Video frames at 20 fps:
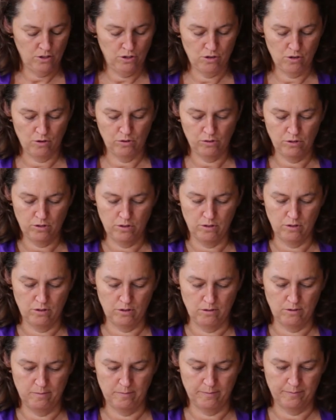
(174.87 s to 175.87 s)
Donc,
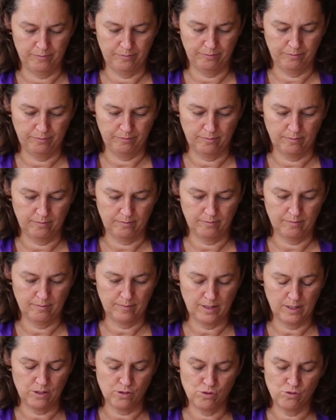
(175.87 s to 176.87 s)
euh,
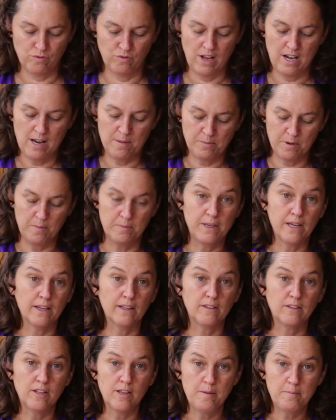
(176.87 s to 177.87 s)
souvent, la première
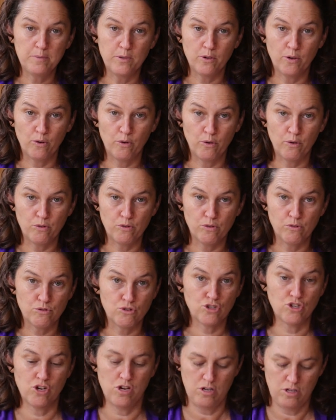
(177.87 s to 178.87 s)
étape, il y a un
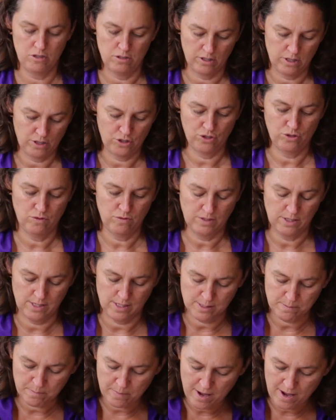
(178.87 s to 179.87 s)
choc, il y a quelque chose
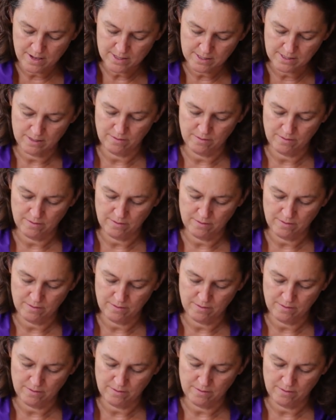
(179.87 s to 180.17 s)
qui se passe